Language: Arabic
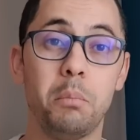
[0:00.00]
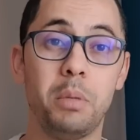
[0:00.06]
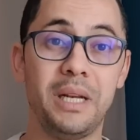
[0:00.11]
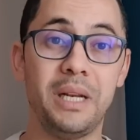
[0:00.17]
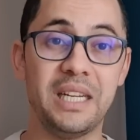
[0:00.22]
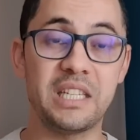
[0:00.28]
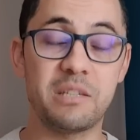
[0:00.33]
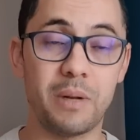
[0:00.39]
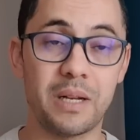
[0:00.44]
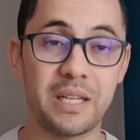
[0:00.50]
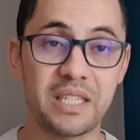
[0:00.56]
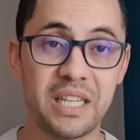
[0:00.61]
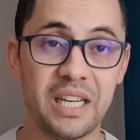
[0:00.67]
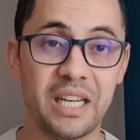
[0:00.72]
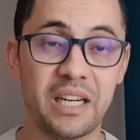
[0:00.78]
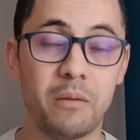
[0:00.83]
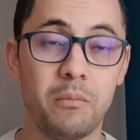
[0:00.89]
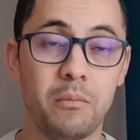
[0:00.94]
بالنسبة
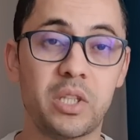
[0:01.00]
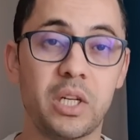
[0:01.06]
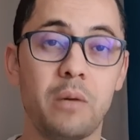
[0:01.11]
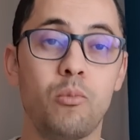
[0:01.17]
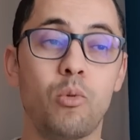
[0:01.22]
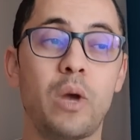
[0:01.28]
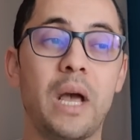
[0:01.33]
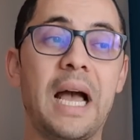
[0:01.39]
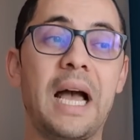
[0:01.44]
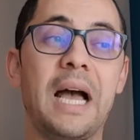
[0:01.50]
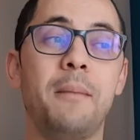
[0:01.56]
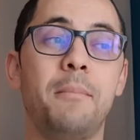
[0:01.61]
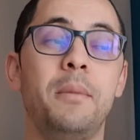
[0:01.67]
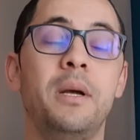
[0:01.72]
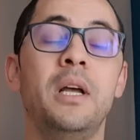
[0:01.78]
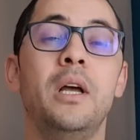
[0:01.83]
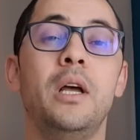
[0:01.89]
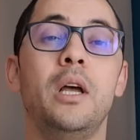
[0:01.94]
لسعر المتر المكعب